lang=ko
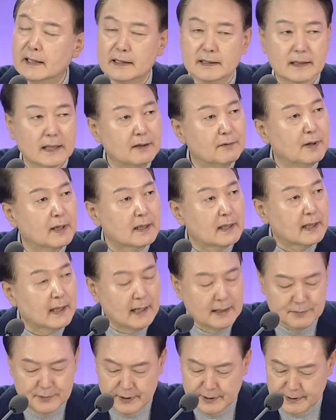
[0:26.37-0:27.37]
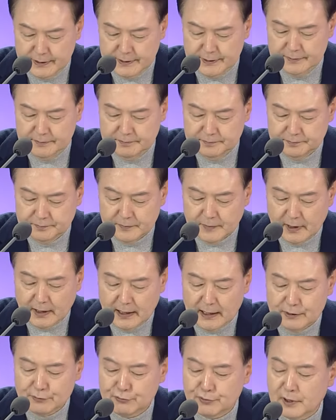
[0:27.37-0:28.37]
대화를 하면은
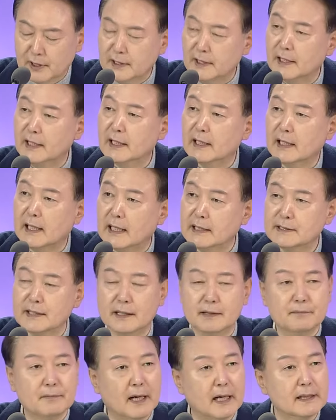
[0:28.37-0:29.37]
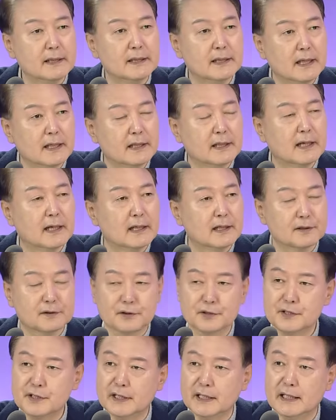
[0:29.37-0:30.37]
한국에 대해 가장 많이 얘기하는
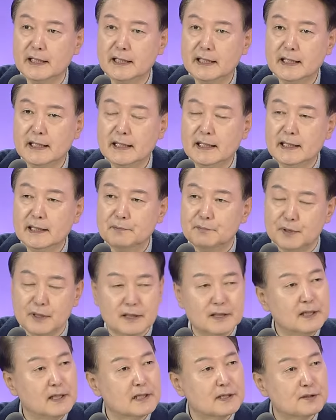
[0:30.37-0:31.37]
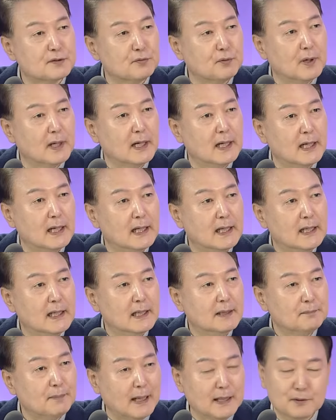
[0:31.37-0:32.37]
것이 BTS와
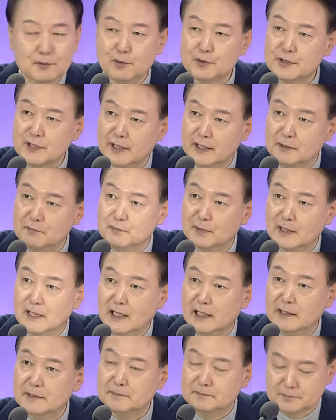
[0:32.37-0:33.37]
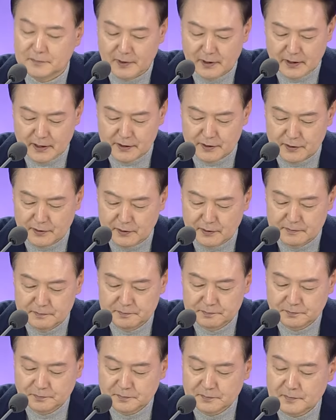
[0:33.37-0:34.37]
반도체입니다. 그래서
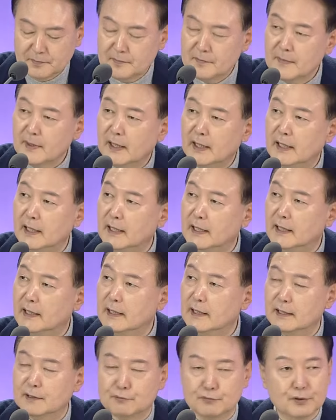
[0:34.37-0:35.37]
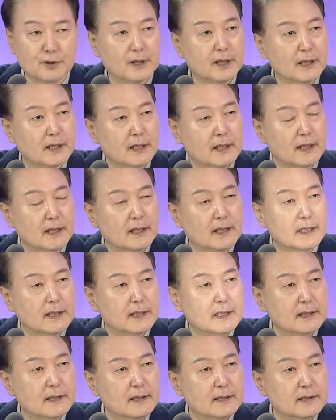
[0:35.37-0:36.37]
우리에게
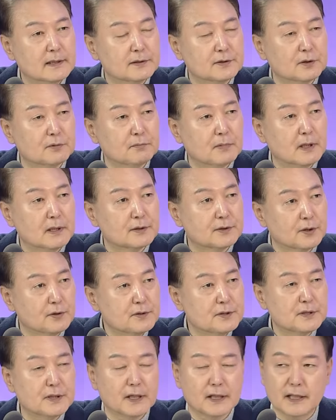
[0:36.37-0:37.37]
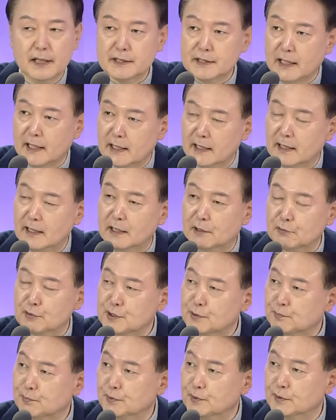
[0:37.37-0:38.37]
정말 전 세계 자랑하고
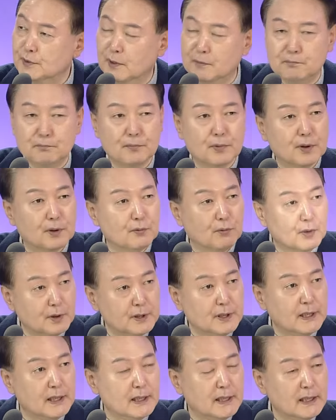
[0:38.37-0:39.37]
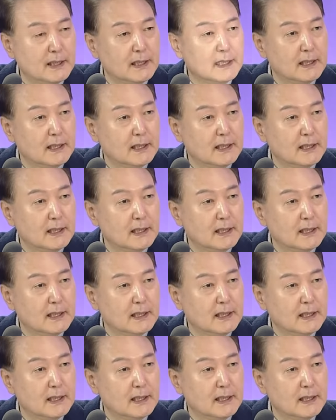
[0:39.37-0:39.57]
싶은 넘버 원이